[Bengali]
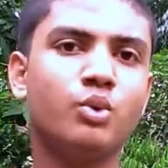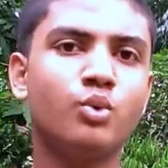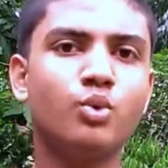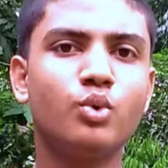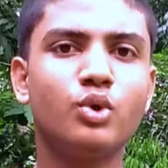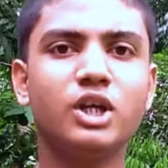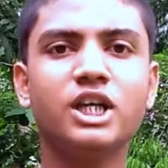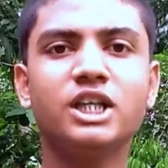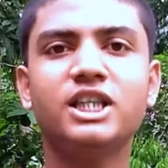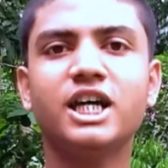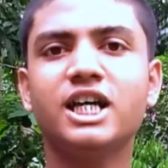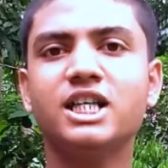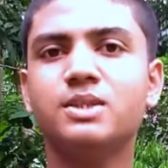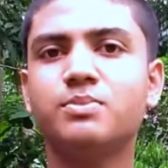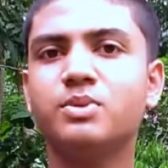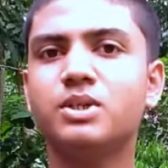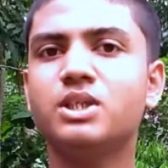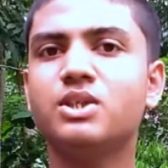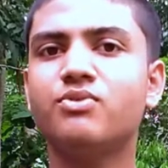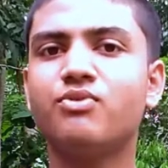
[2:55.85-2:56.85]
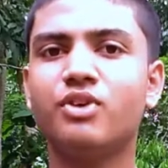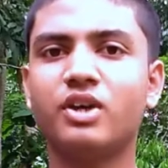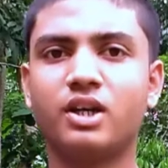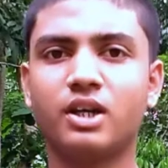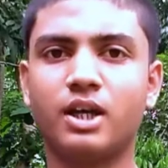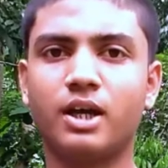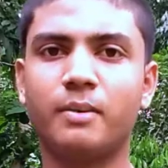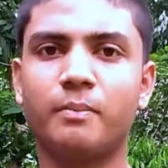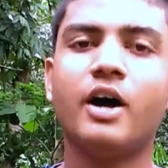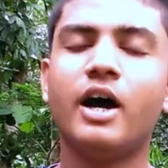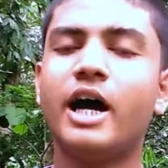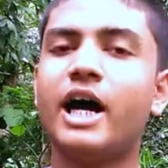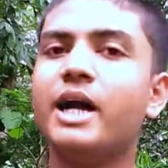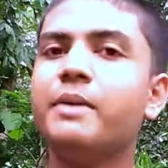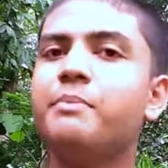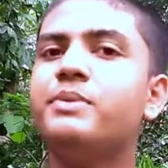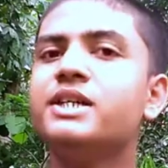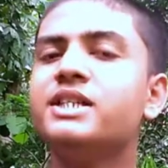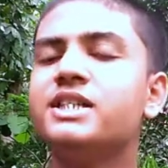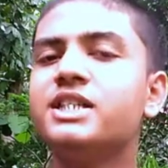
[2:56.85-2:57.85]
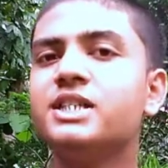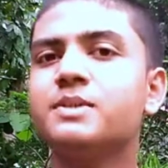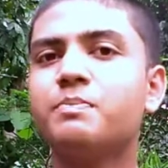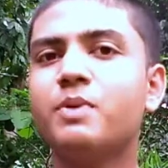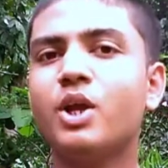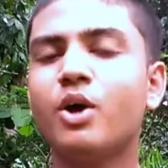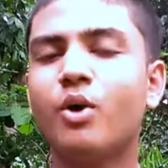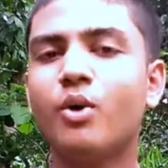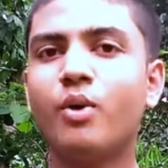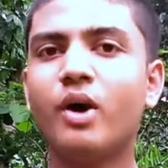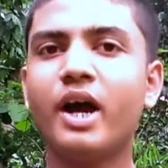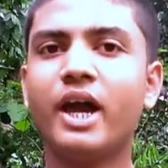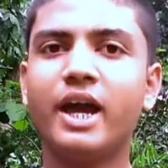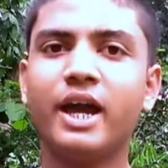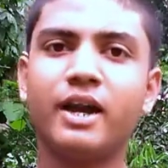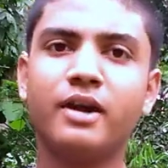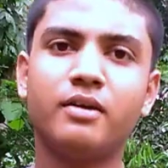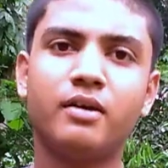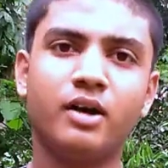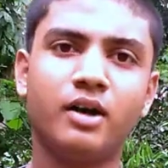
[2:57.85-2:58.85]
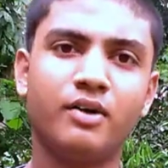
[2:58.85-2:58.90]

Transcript: কোনটি তাই স্পেসিফিক না হাইপিএস ডিসপ্লে হওয়া এর